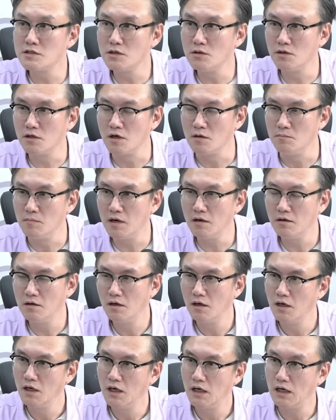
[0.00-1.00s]
하세요 여기 엄마?
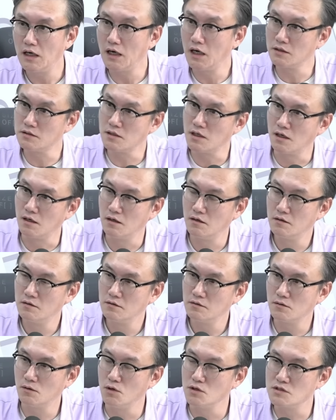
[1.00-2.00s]
아들아
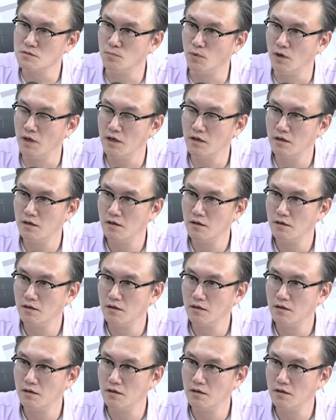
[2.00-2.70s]
거기서 뭐해?